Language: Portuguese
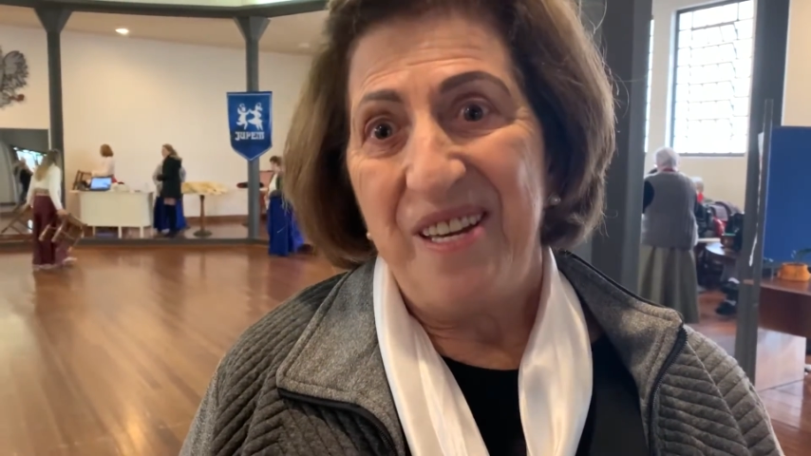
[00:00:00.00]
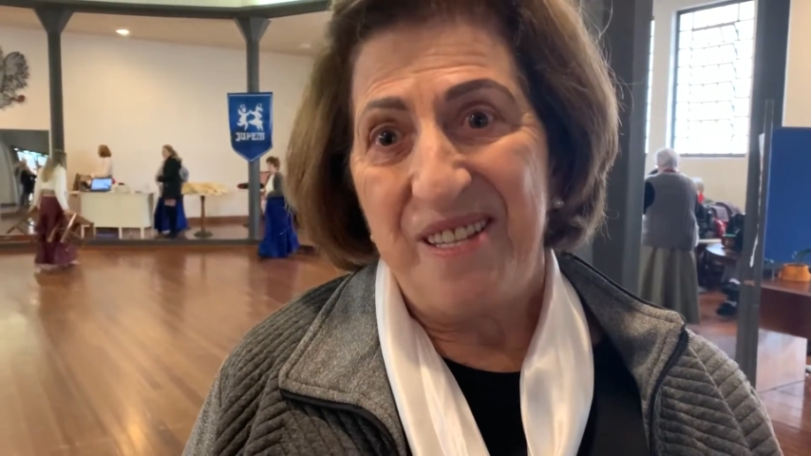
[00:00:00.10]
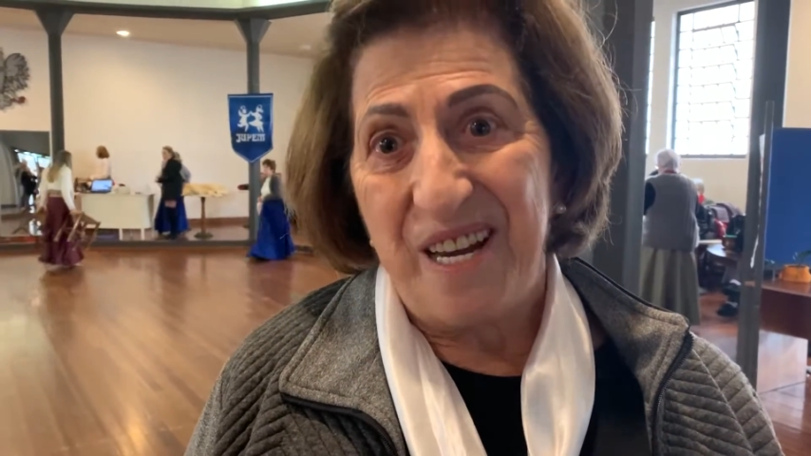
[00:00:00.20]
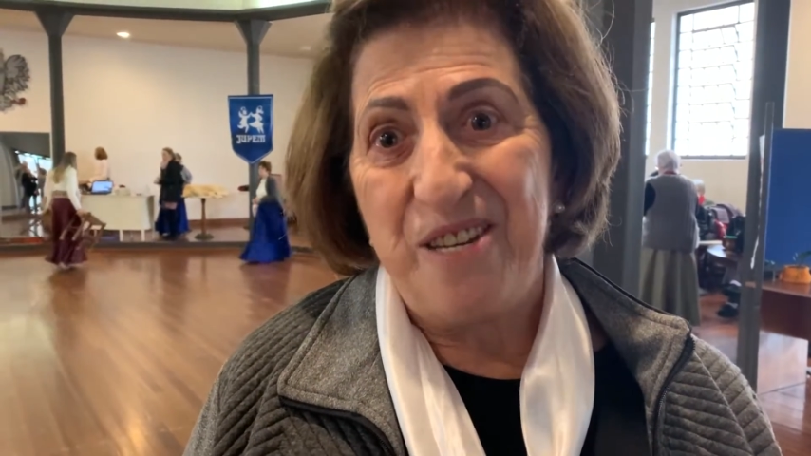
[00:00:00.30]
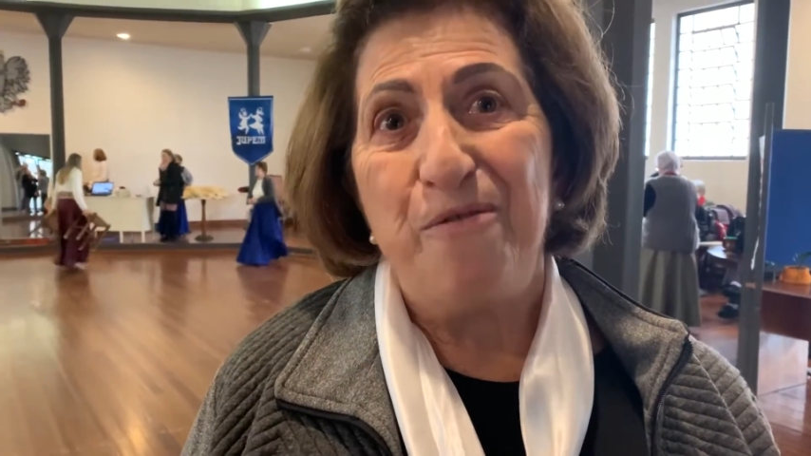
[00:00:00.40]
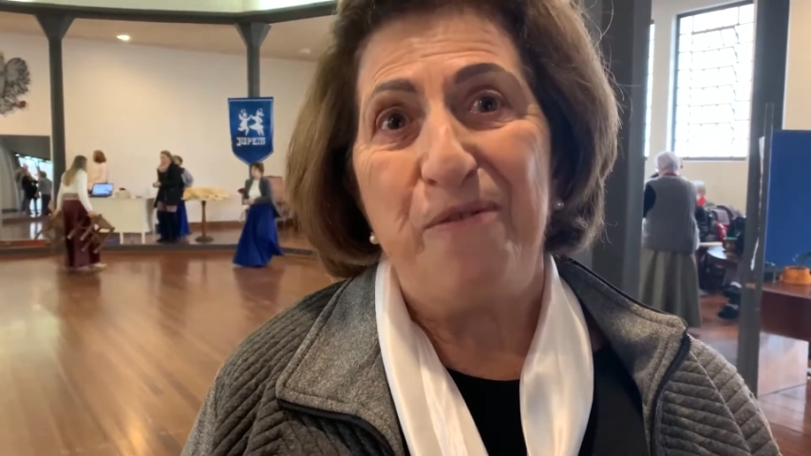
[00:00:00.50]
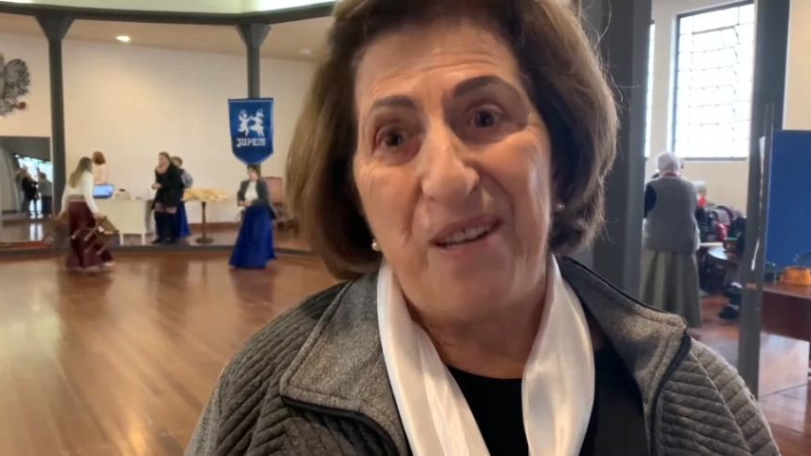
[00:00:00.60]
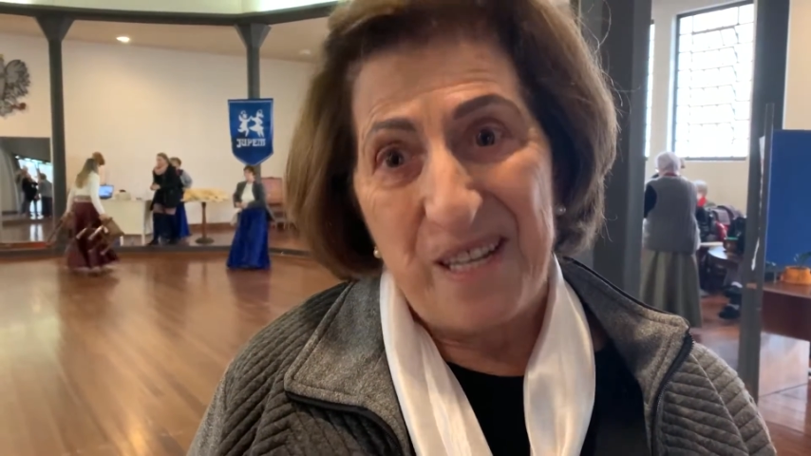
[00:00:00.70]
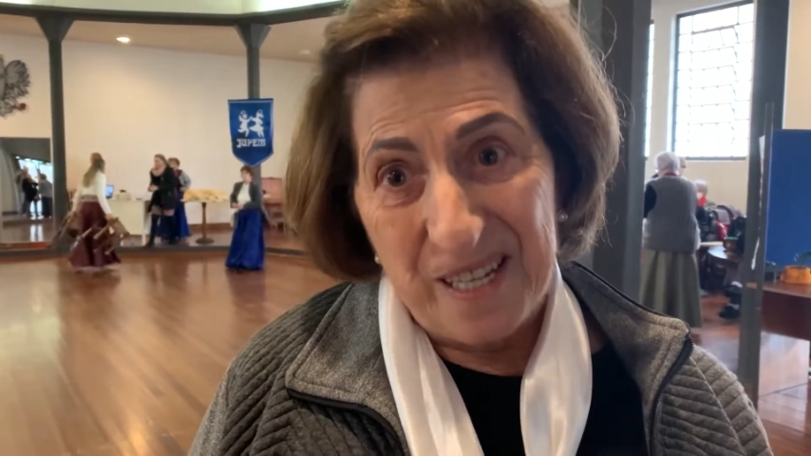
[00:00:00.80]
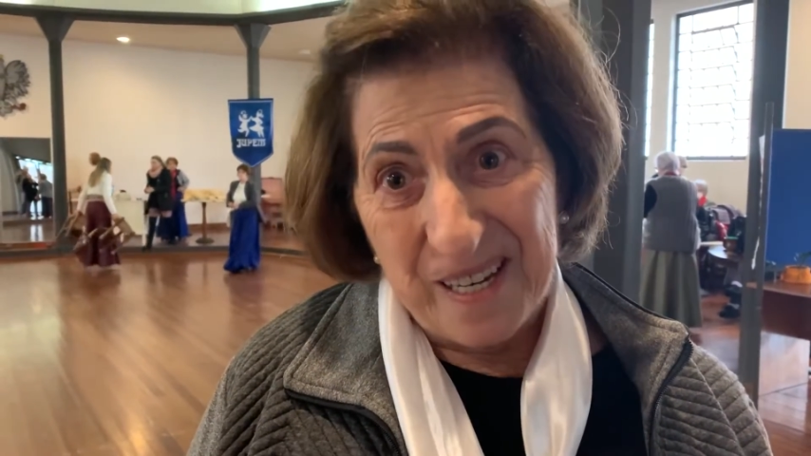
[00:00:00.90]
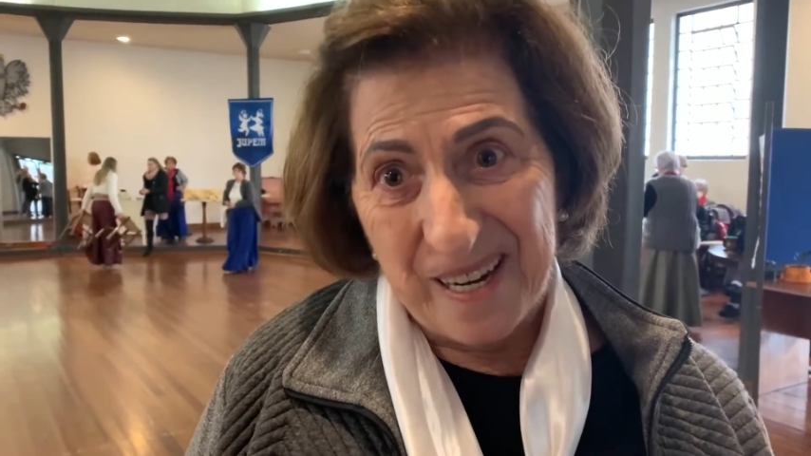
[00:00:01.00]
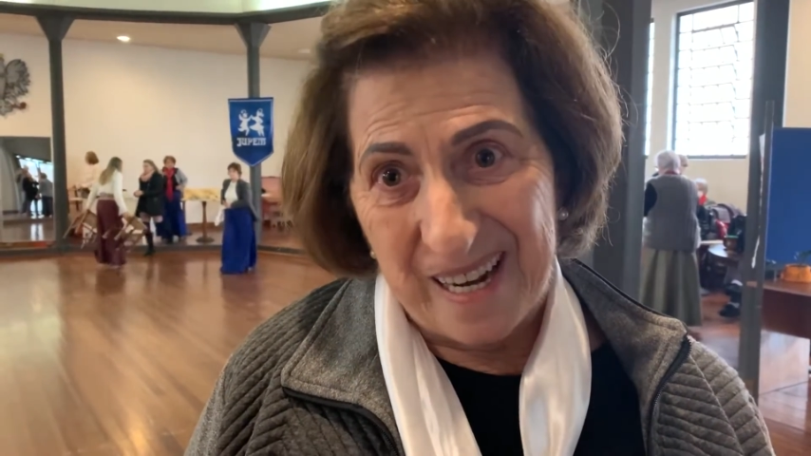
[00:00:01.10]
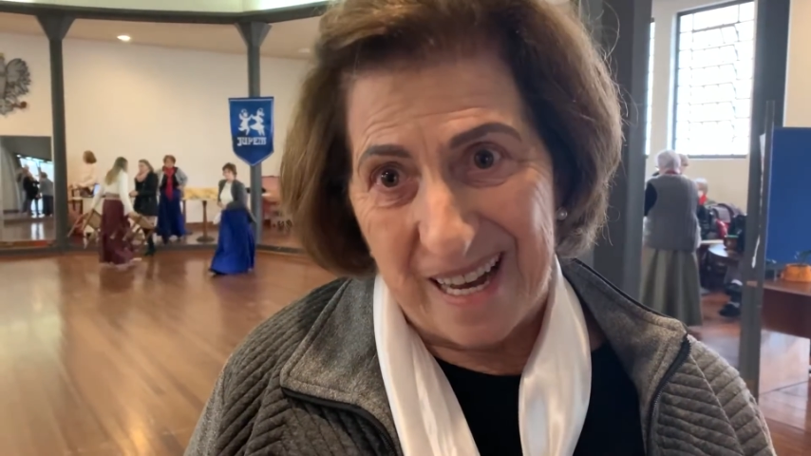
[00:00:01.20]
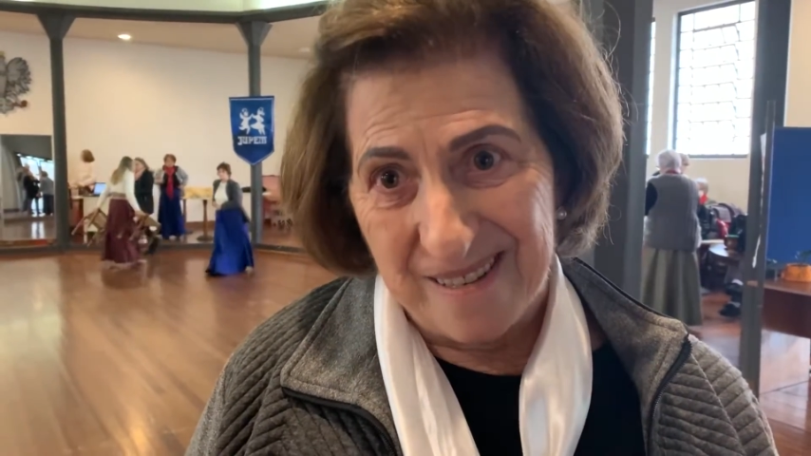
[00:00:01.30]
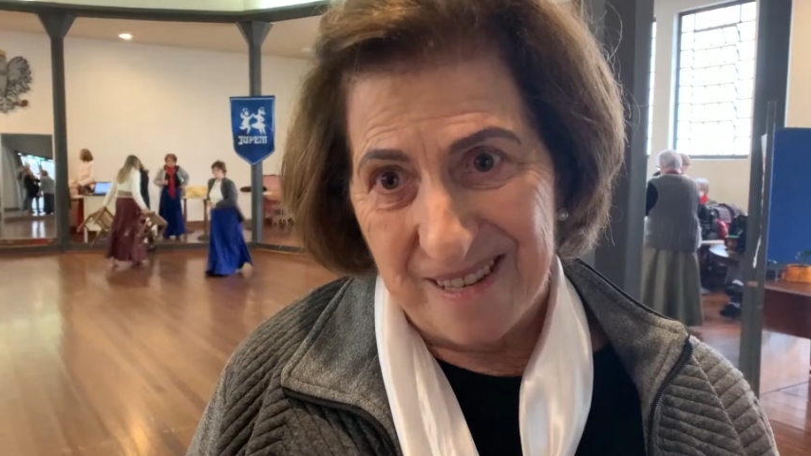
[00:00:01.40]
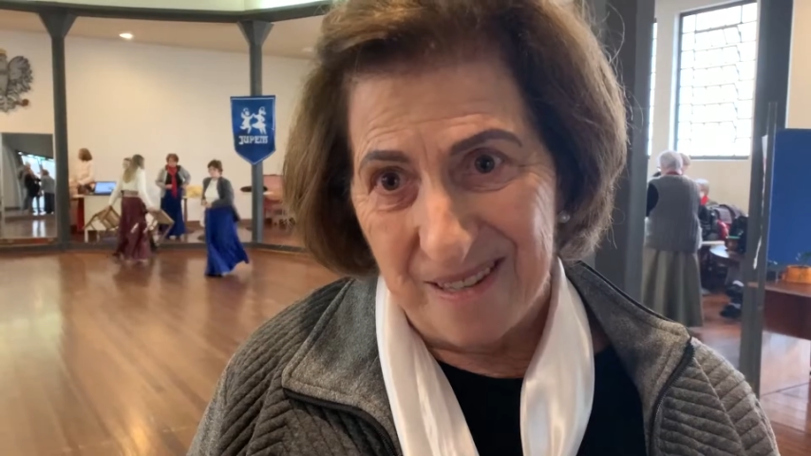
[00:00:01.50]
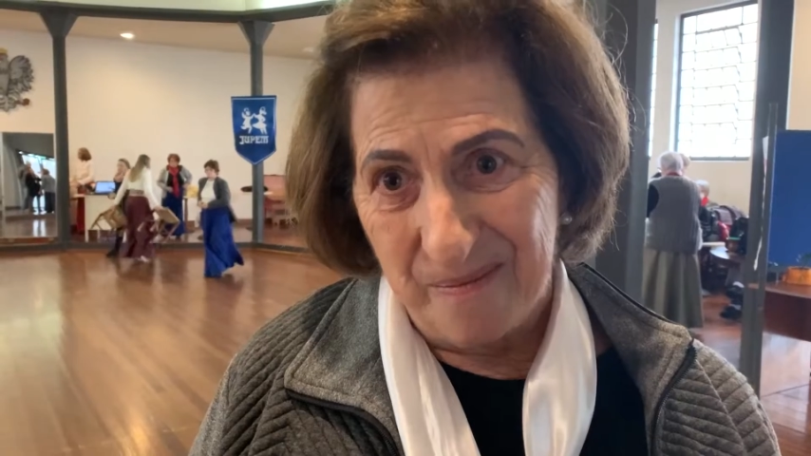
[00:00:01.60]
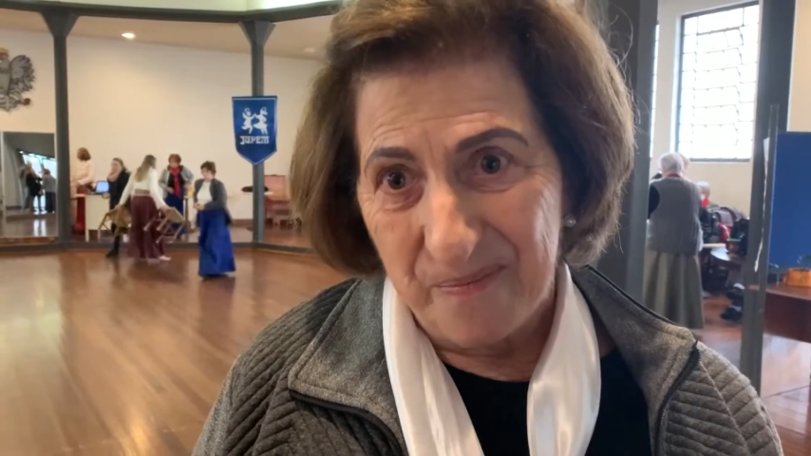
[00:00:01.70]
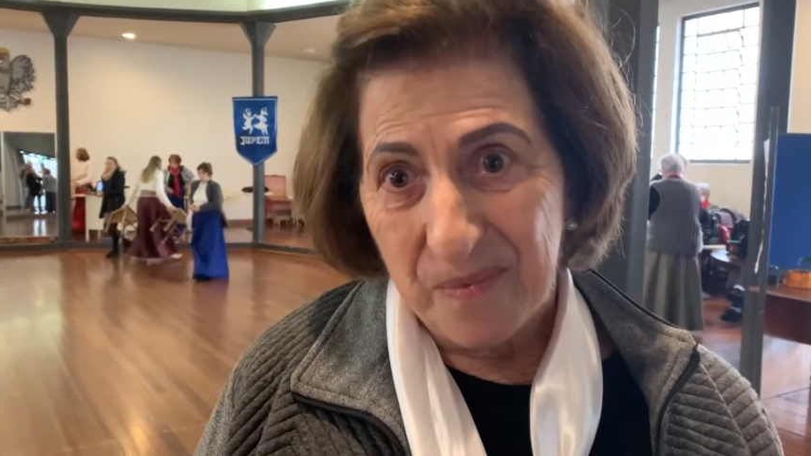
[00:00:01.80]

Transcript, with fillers: Daí eu falei em casa,